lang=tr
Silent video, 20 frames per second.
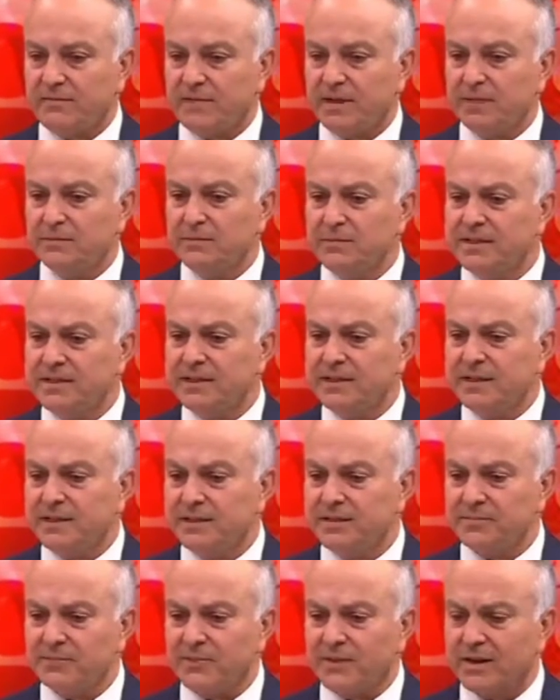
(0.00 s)
bize
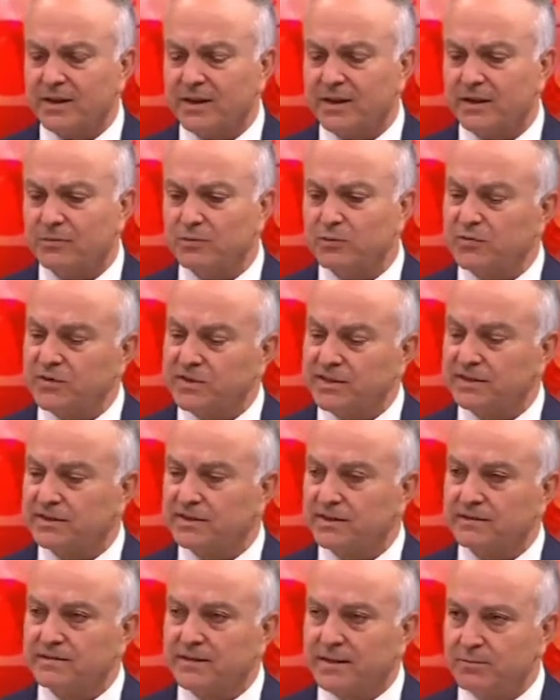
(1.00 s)
de e, bu
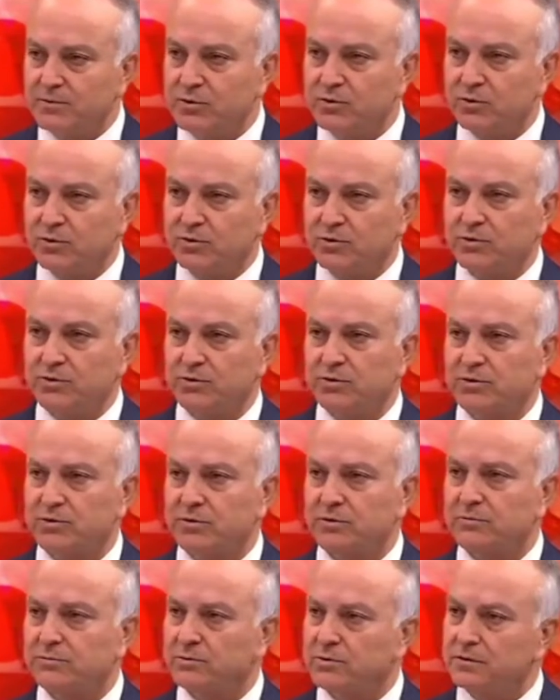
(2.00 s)
fırsatları vermiş
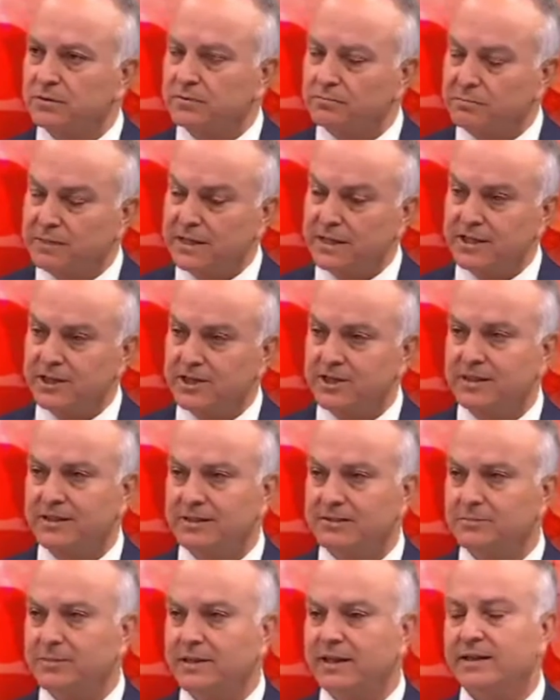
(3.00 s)
oluyorsunuz. Bu
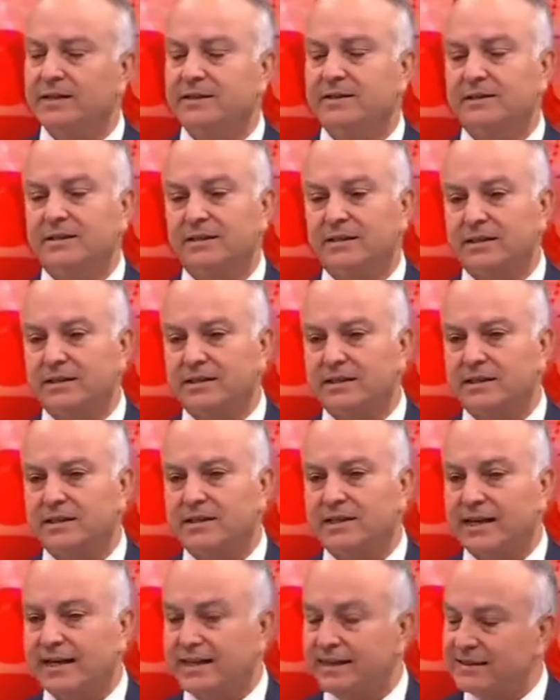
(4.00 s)
bilinçlenmeyi,
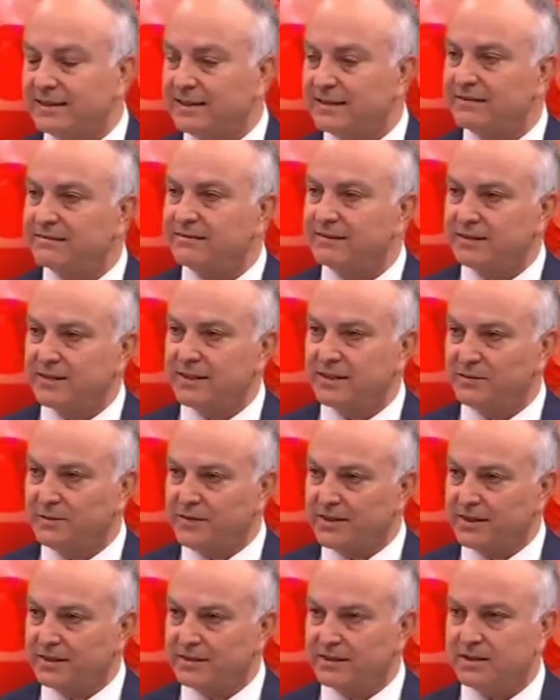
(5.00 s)
e, erken tanı
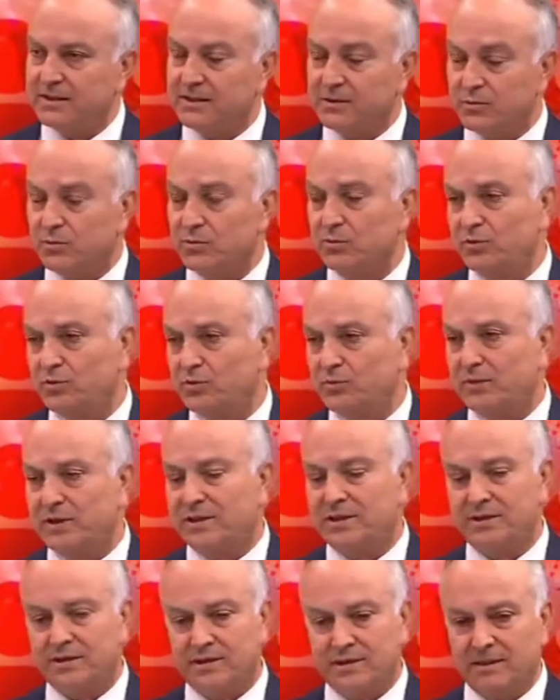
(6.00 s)
imkanlarını
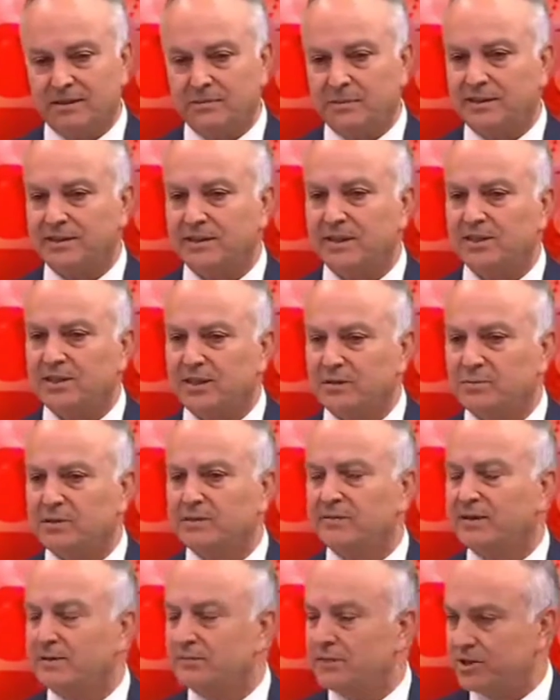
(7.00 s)
konuşmak, e,
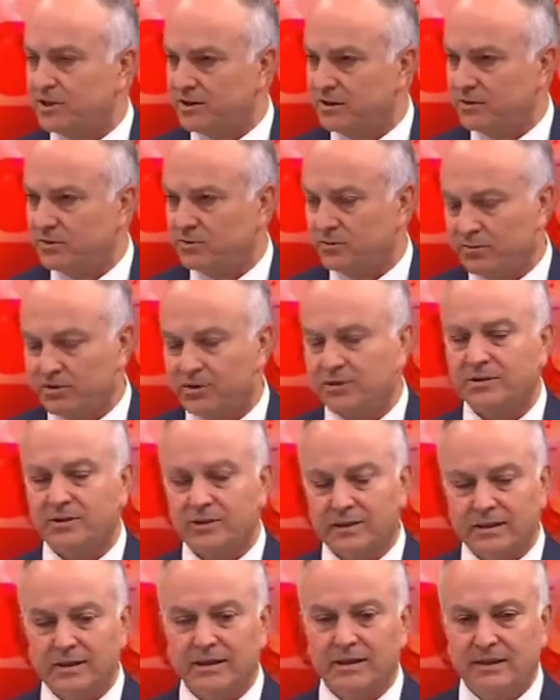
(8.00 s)
mesajlarımızı verme şansı oluyor.
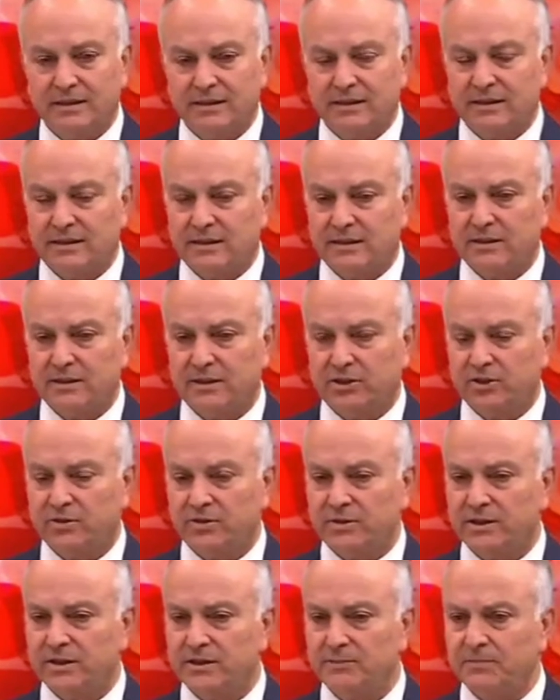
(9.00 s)
Tekrar
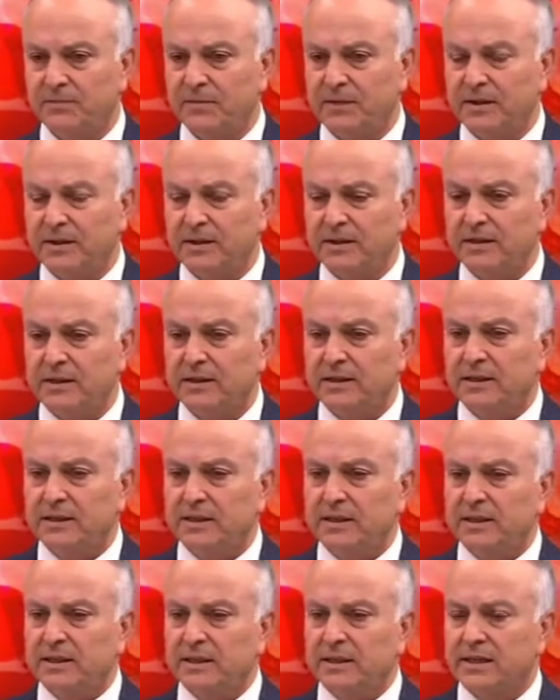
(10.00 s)
teşekkür ederim. Rica
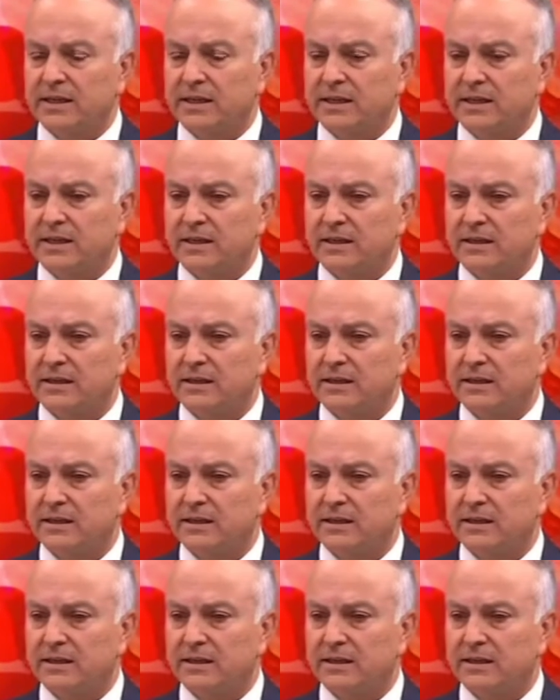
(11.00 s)
ederim. E,